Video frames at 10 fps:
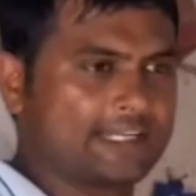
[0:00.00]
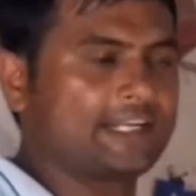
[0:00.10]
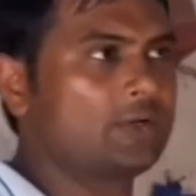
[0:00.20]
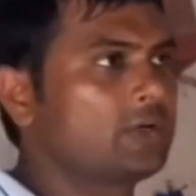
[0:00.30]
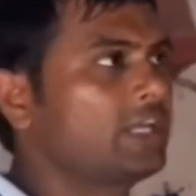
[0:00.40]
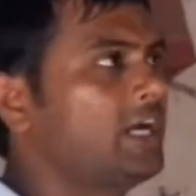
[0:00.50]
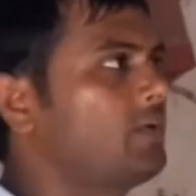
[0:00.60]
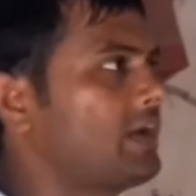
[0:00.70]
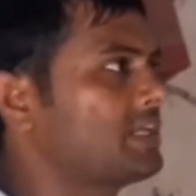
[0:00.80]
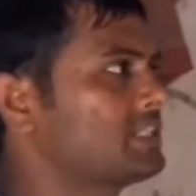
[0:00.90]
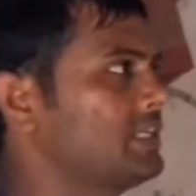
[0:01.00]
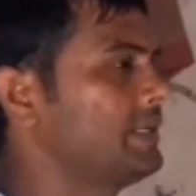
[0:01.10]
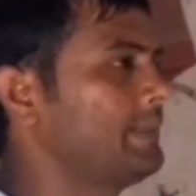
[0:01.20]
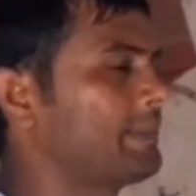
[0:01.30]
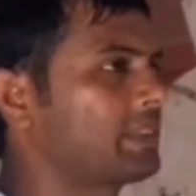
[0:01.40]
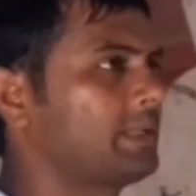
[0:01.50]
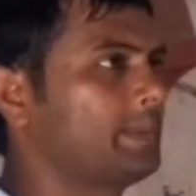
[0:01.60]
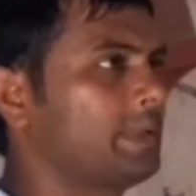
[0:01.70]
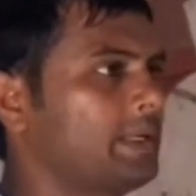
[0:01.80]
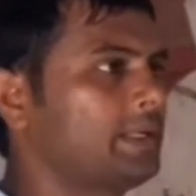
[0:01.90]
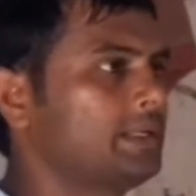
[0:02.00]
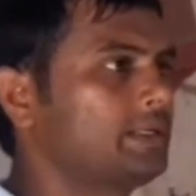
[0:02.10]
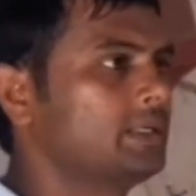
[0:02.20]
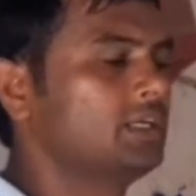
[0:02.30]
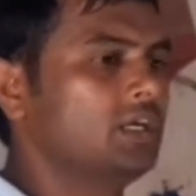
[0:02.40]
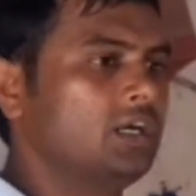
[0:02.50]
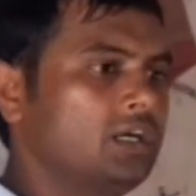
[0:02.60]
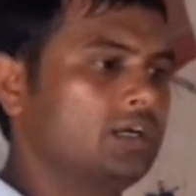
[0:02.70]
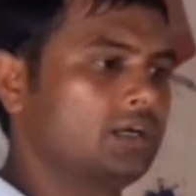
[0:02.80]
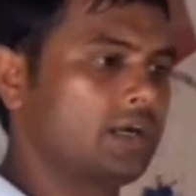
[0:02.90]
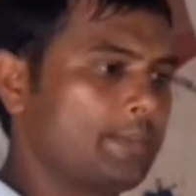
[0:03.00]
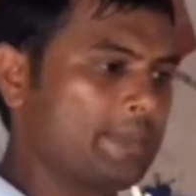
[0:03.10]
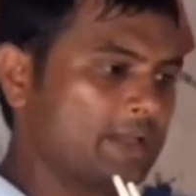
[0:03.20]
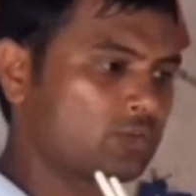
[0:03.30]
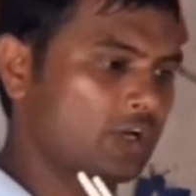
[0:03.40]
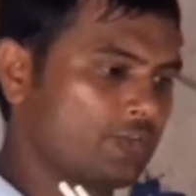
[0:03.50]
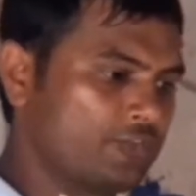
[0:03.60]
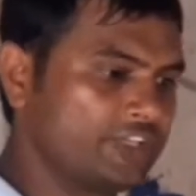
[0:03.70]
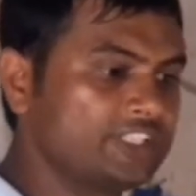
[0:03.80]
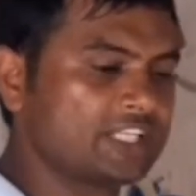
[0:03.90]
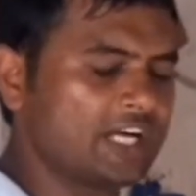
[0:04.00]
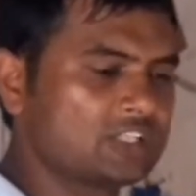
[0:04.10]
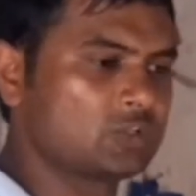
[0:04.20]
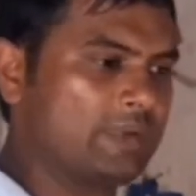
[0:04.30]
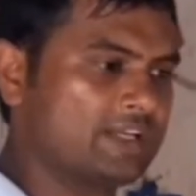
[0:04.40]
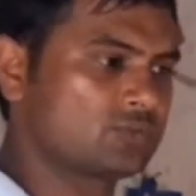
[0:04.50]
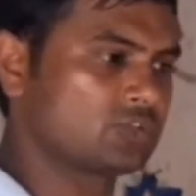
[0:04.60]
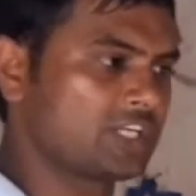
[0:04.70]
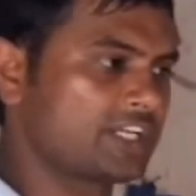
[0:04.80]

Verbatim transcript: हो गया और आज मतलब आ, मैं थोड़ा फ्री था तो मैं सोचा कि